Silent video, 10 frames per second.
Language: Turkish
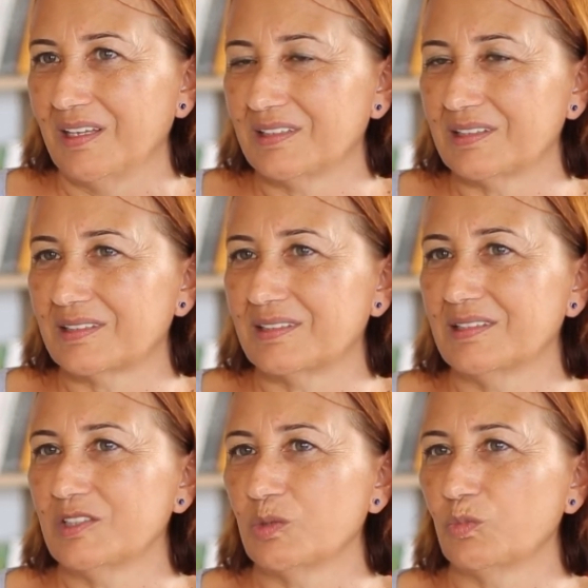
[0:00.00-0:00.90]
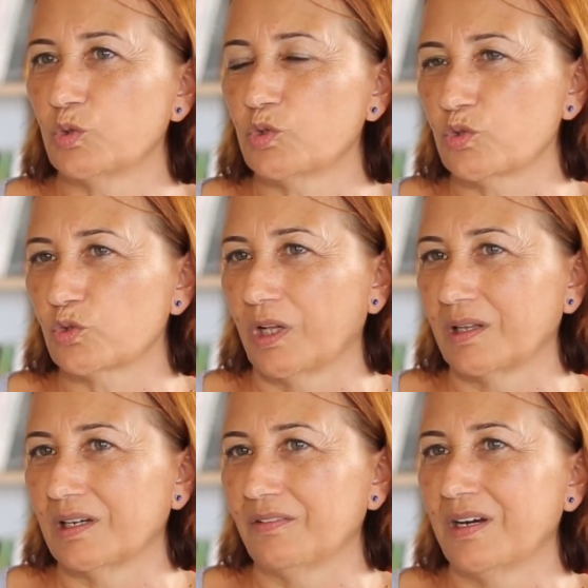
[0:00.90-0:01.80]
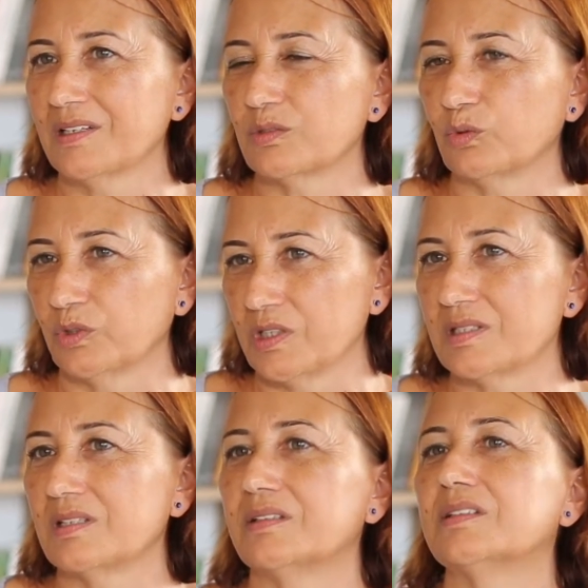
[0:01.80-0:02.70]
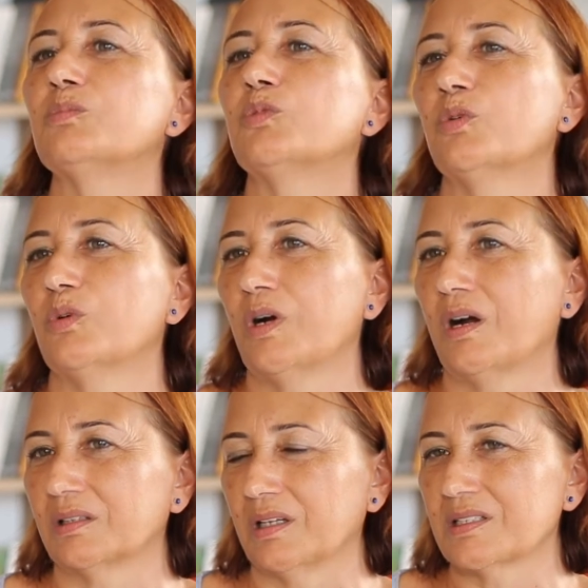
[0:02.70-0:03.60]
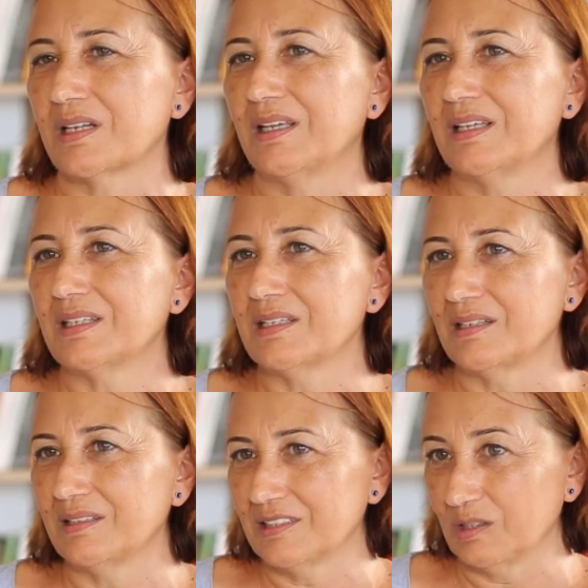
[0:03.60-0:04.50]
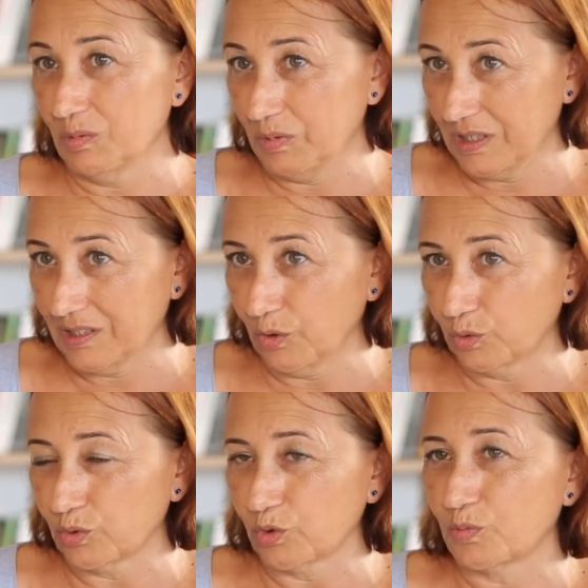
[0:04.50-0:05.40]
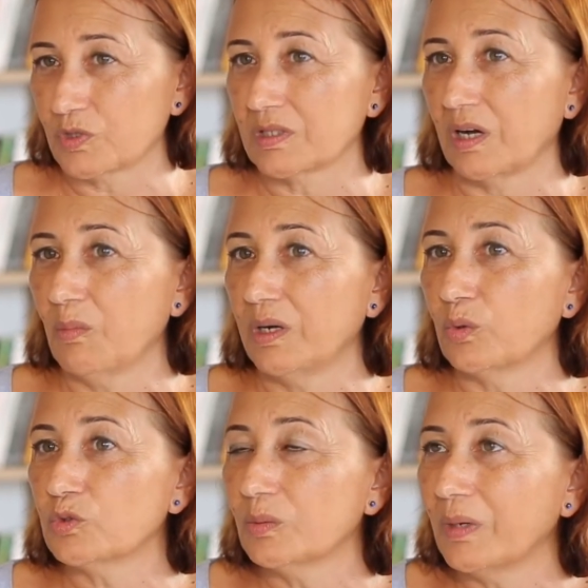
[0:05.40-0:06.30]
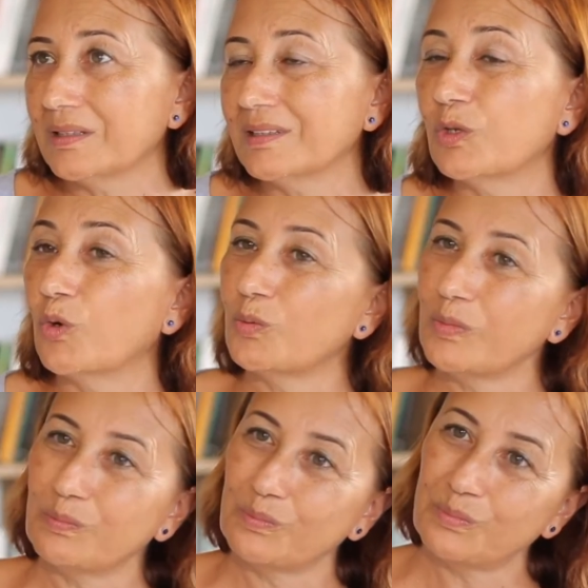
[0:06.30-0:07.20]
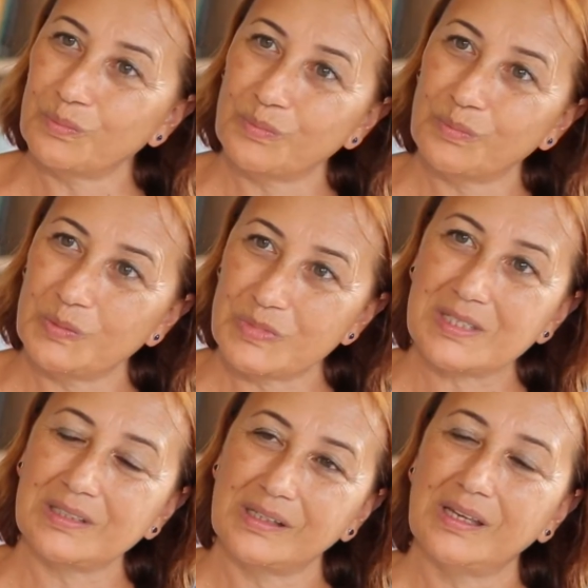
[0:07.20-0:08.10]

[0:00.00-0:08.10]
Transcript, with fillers: gitti şimdi üçüncü dalga var dolayısıyla da bu haklar geriledi gibi bir yere götürür bizi ama o zaman da görmemizi